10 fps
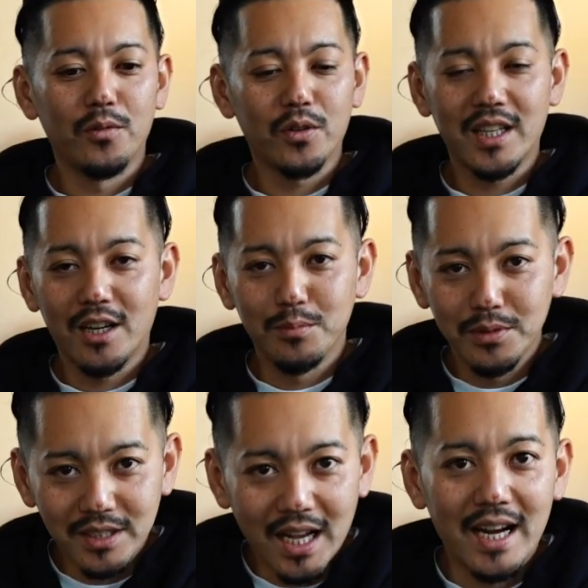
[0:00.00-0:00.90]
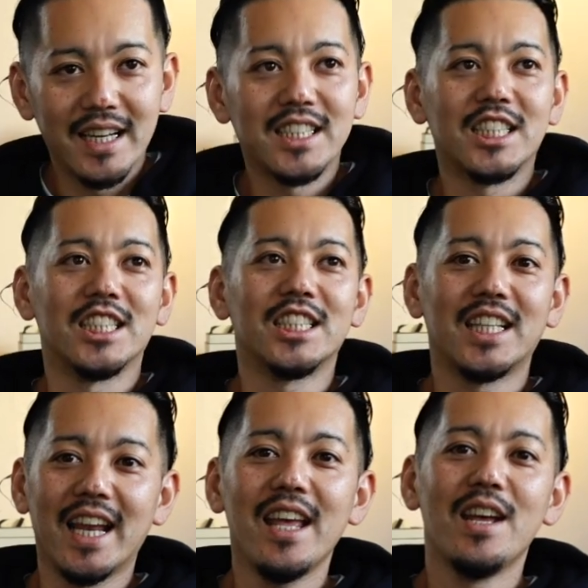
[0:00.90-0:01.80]
沖縄の文化歴史
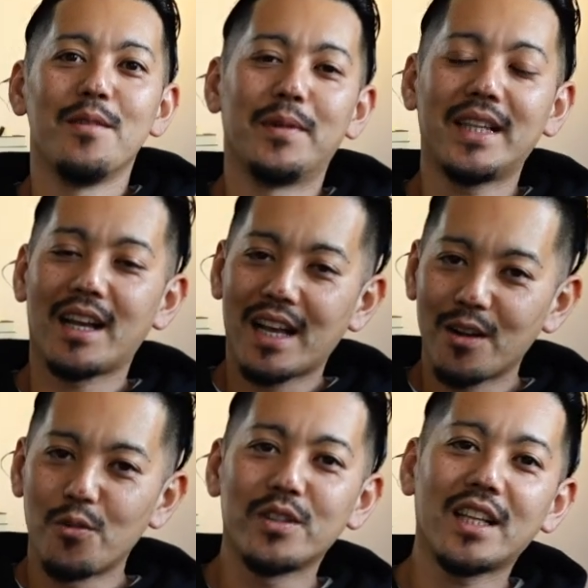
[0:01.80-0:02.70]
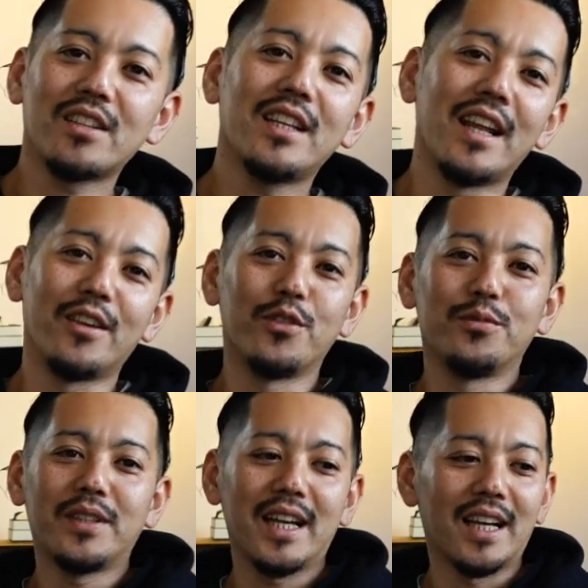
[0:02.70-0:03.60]
してねまた観光来た時にはより
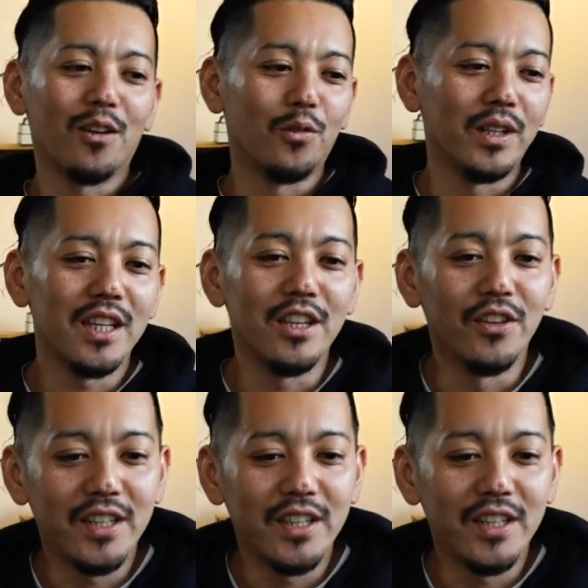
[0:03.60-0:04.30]
深い観光できるよ